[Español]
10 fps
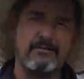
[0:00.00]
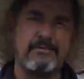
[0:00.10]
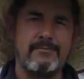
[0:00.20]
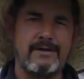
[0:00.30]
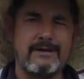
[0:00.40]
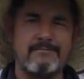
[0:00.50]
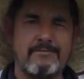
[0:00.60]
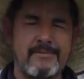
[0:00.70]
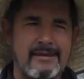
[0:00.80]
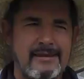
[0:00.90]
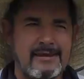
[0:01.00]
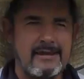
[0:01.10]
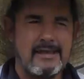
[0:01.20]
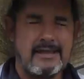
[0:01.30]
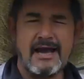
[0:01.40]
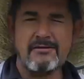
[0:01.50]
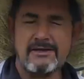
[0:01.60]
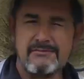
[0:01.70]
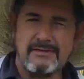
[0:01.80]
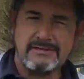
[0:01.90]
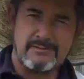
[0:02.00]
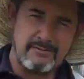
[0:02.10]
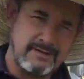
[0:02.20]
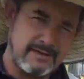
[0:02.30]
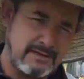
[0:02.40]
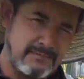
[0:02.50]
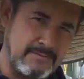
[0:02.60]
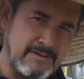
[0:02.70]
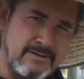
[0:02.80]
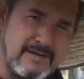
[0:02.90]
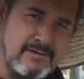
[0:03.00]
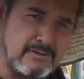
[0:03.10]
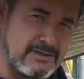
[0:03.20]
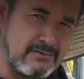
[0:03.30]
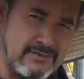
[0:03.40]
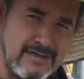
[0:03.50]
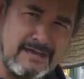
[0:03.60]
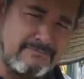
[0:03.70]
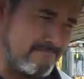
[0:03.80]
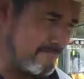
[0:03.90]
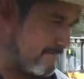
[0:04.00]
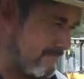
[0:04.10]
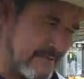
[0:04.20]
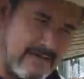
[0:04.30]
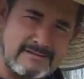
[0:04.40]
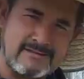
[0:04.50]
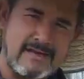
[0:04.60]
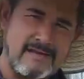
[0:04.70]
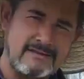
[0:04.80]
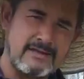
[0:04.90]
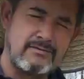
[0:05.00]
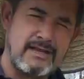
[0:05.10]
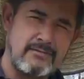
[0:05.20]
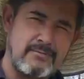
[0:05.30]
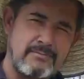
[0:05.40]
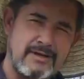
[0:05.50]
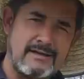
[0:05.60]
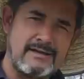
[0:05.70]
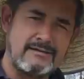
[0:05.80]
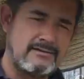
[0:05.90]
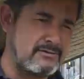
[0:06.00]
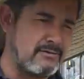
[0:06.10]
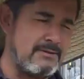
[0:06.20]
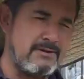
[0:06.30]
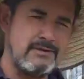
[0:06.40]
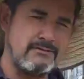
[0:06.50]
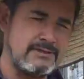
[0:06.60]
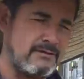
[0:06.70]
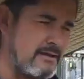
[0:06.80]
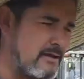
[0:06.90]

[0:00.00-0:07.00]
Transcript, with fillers: membrana? Hay una diferencia muy grande. Primero, la bioseguridad, excelente con la membrana. Solamente usted,